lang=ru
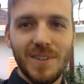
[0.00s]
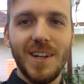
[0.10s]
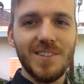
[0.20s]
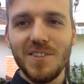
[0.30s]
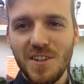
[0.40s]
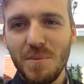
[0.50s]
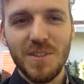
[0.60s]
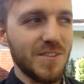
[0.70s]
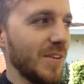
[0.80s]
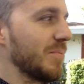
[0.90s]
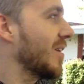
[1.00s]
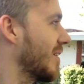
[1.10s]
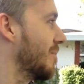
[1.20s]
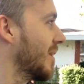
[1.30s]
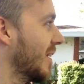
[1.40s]
каждый занимается своим
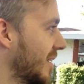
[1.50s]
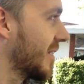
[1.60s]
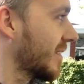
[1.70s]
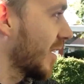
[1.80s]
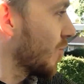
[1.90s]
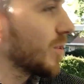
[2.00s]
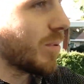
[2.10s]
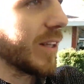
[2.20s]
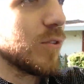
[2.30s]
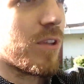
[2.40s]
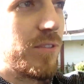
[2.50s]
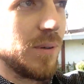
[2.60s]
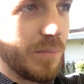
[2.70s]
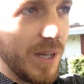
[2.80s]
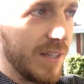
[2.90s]
делом. Некоторые люди продают
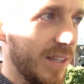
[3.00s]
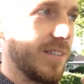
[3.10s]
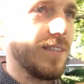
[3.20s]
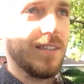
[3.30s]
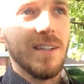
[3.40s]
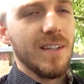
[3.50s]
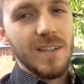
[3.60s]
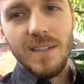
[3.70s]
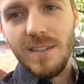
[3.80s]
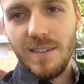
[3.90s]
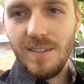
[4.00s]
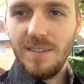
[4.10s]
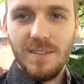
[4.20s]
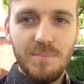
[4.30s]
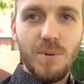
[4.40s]
автомобили, некоторые
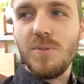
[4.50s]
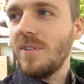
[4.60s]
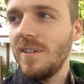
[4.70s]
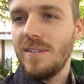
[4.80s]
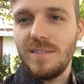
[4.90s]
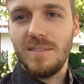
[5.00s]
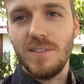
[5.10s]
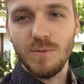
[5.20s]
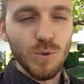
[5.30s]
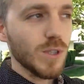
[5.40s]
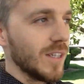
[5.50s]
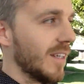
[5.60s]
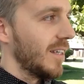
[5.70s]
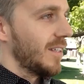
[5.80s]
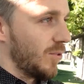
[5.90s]
э, просто живут.
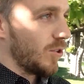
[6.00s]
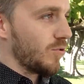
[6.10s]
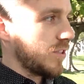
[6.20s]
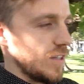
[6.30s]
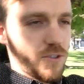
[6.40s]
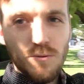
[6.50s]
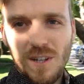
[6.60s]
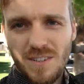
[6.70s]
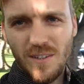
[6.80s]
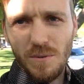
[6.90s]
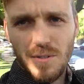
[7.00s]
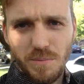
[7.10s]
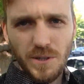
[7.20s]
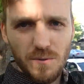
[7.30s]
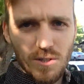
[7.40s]
Но хочу сказать, что у нас на
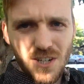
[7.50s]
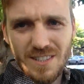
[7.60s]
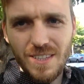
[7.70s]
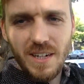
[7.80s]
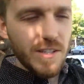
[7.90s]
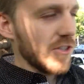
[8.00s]
улице продаются сейчас 3